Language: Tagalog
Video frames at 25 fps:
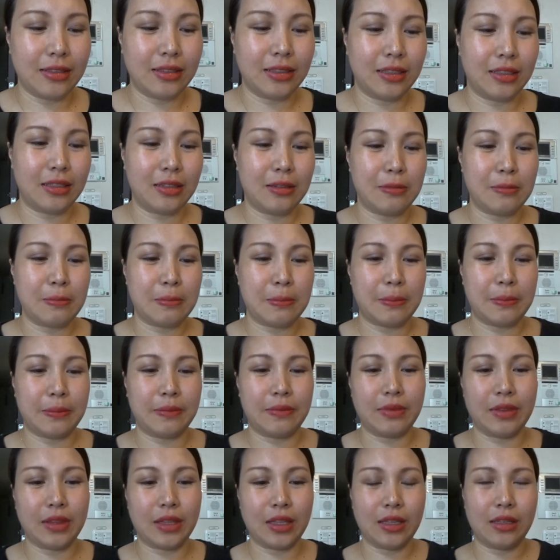As
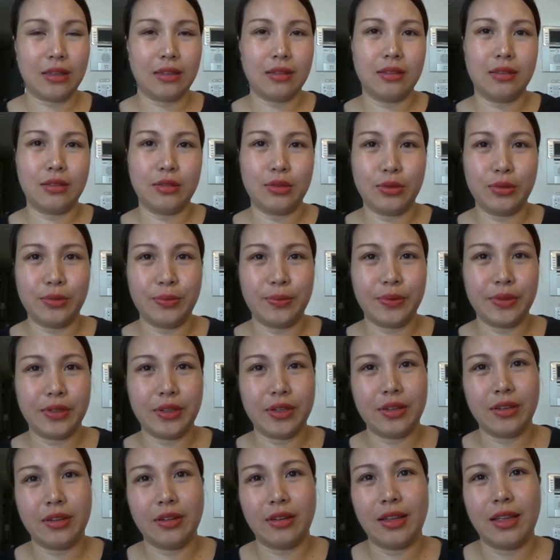
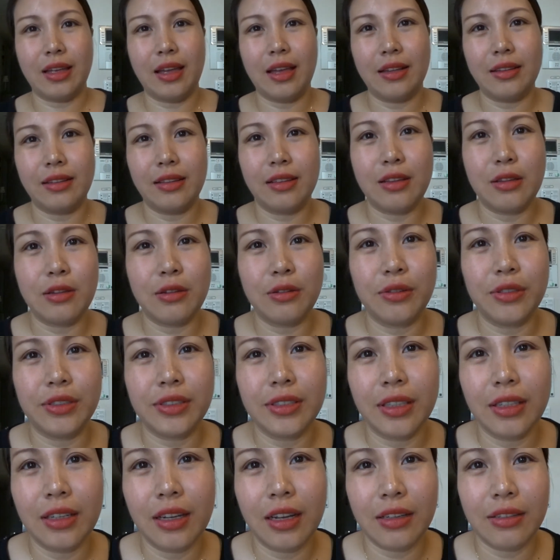super, ayan, tingin nyo,
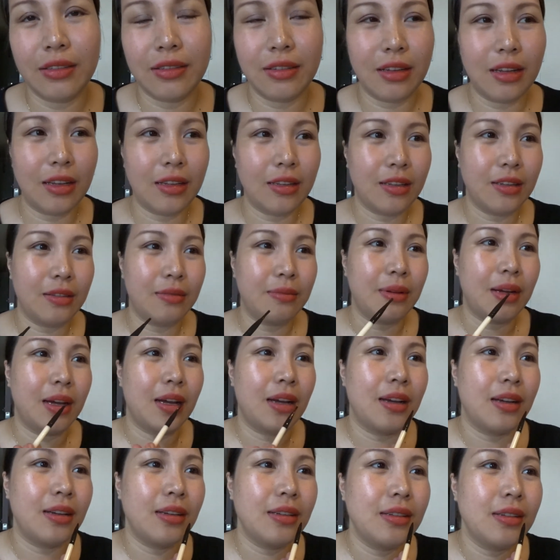isang ganun lang, di
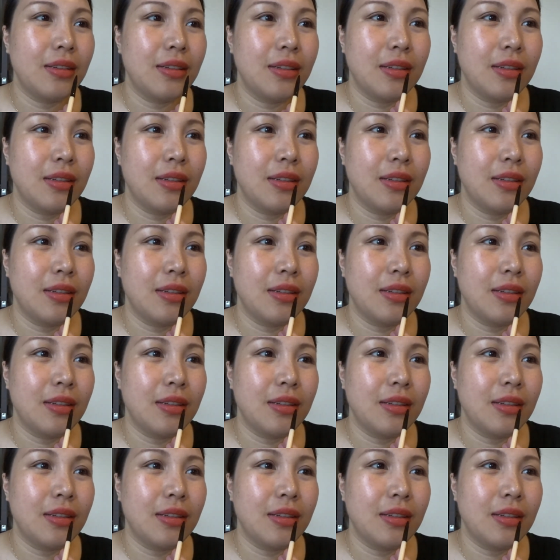ba